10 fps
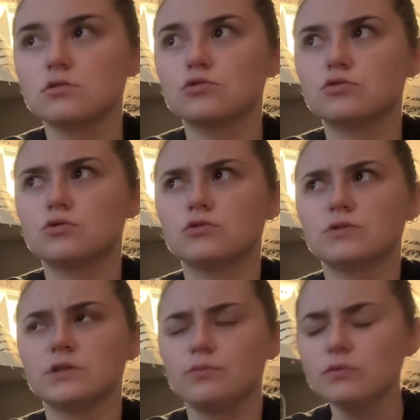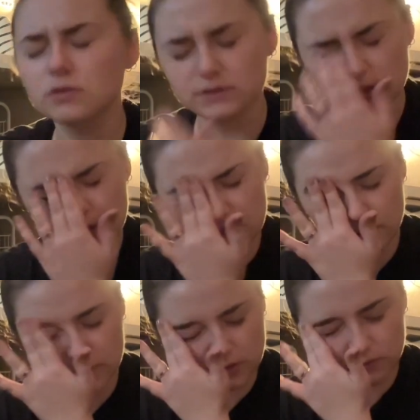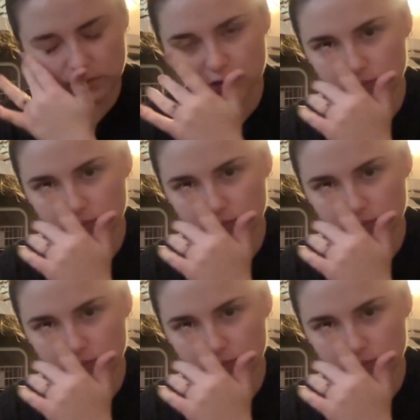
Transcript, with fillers: je sais plus quand c'était, mais en tout cas,